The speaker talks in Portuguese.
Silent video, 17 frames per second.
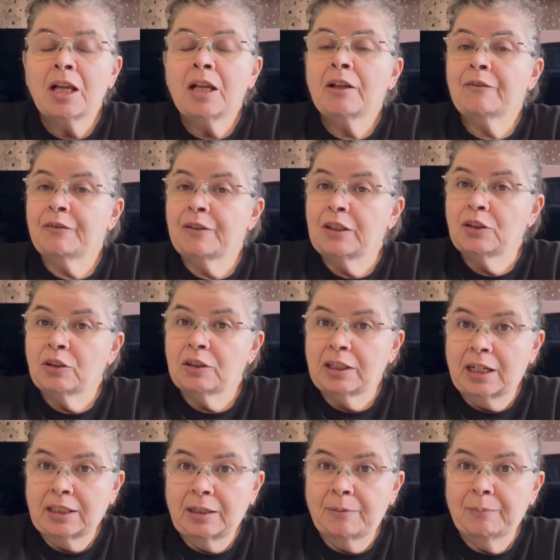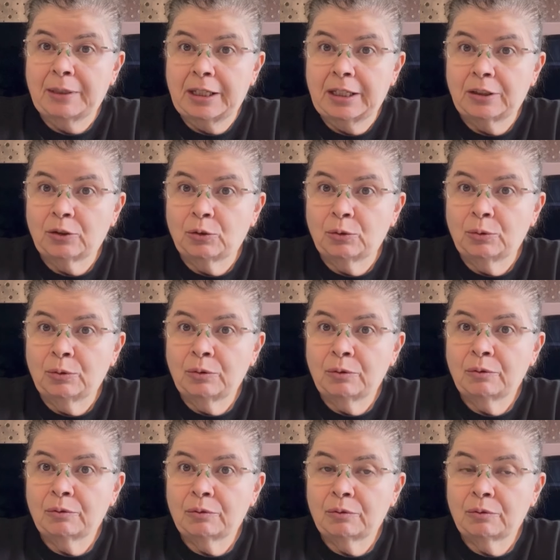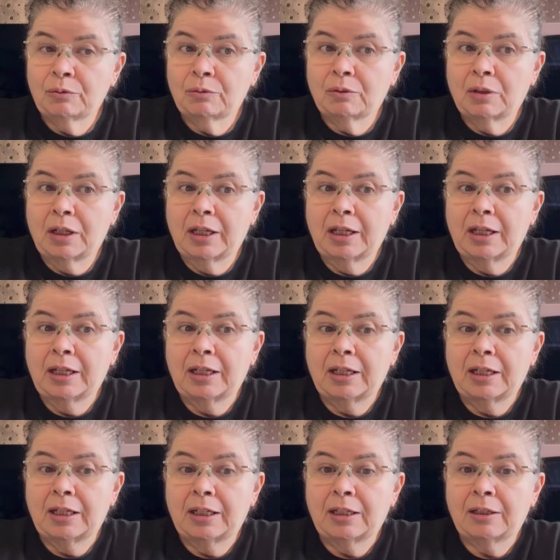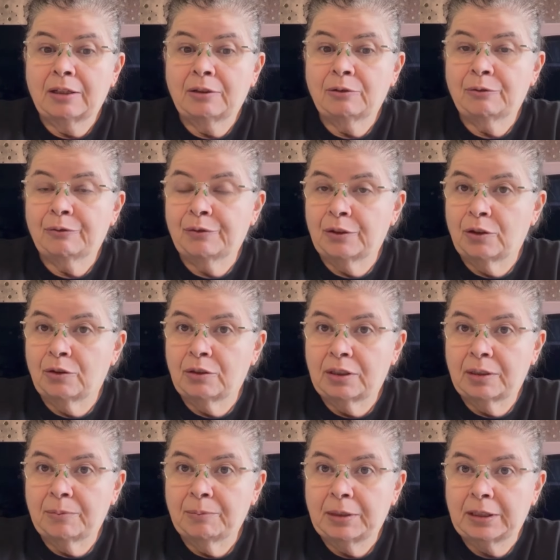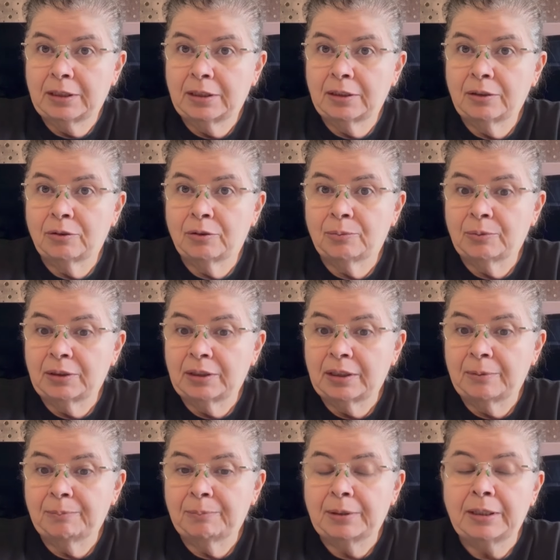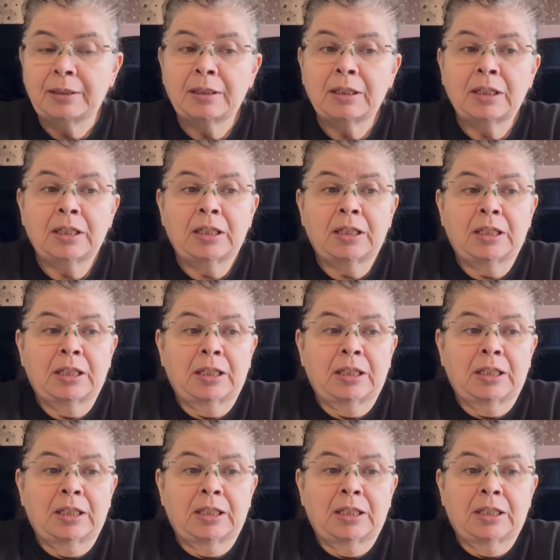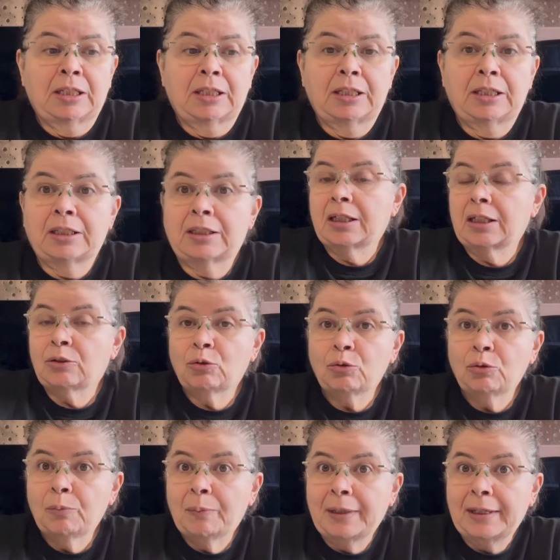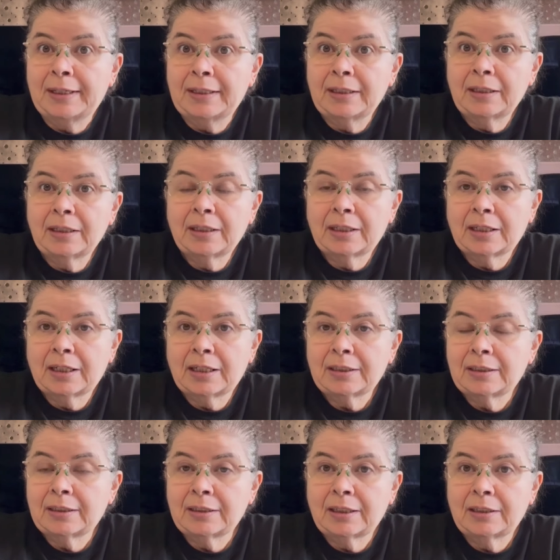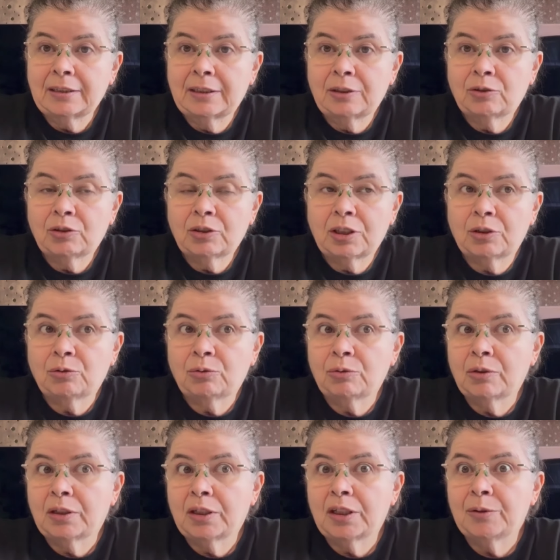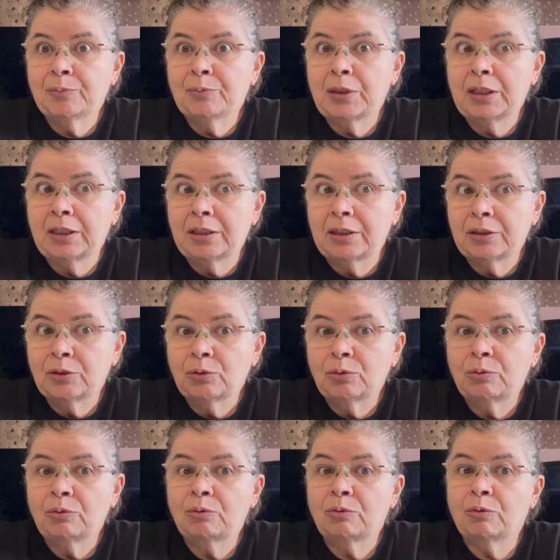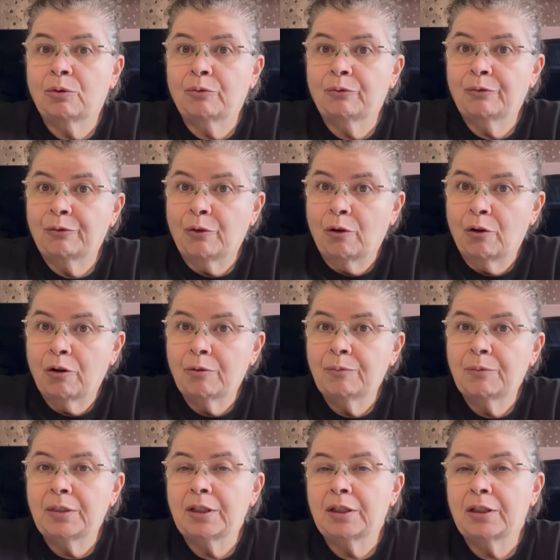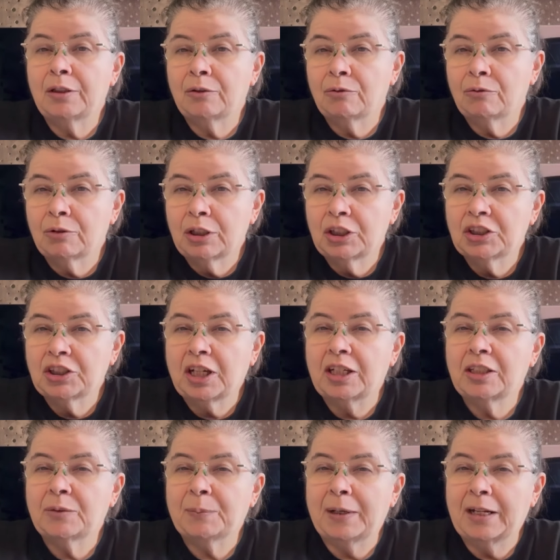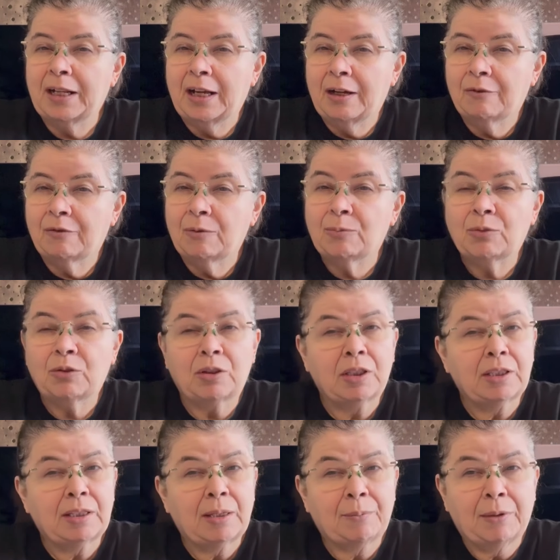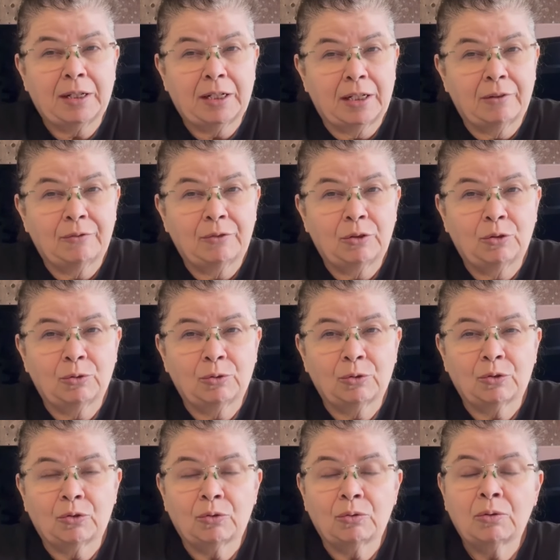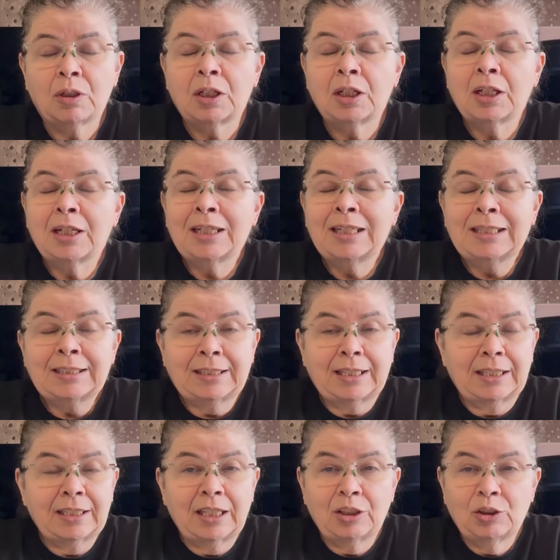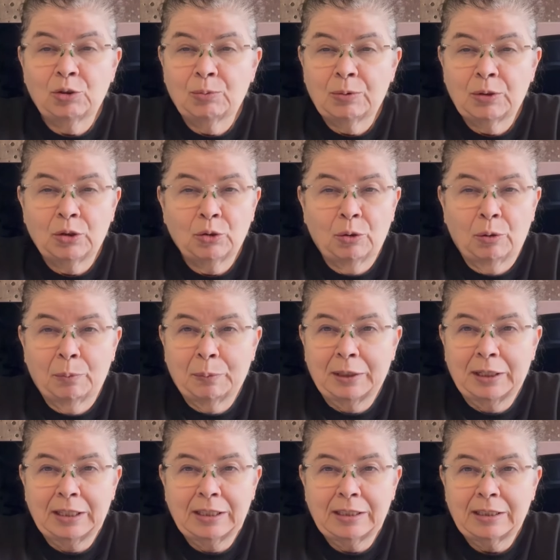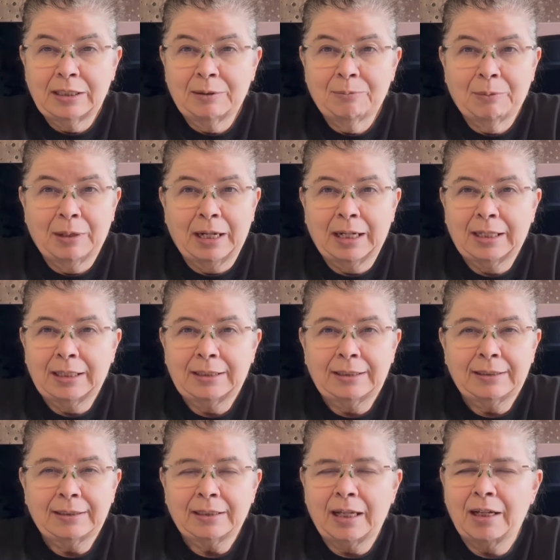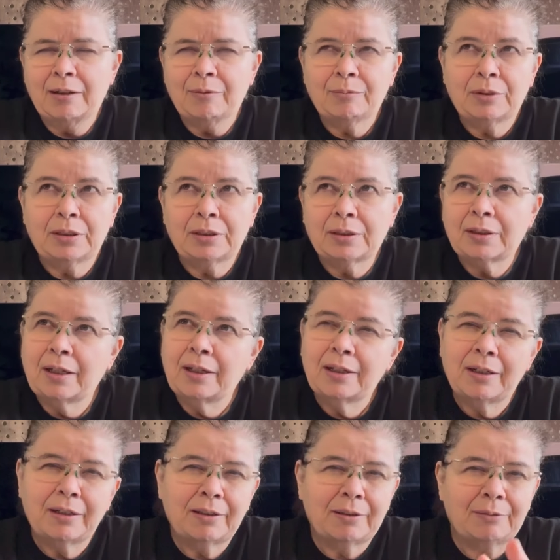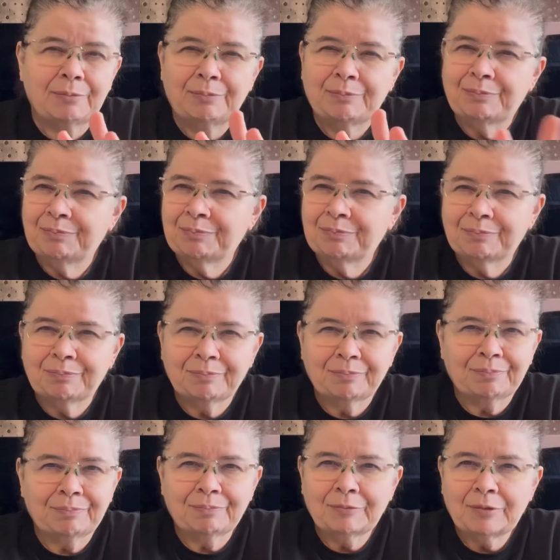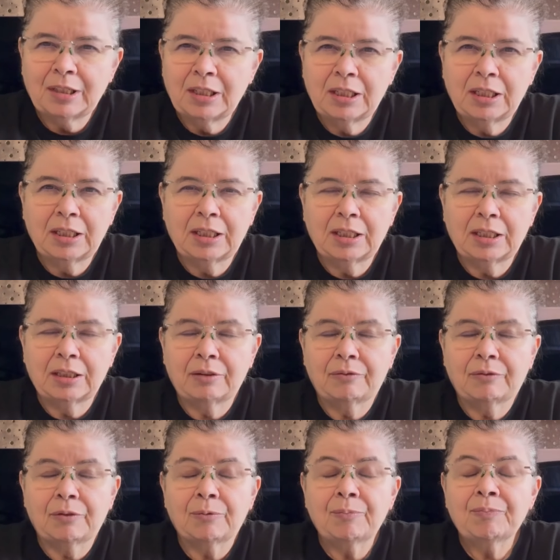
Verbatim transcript: Fiz o tratamento é, no final de semana, como sempre. E tudo bem, graças a Deus, tá tudo caminhando conforme o que já esperávamos, isso é maravilhoso, sem nenhuma surpresa mais, sabe? Isso é incrível.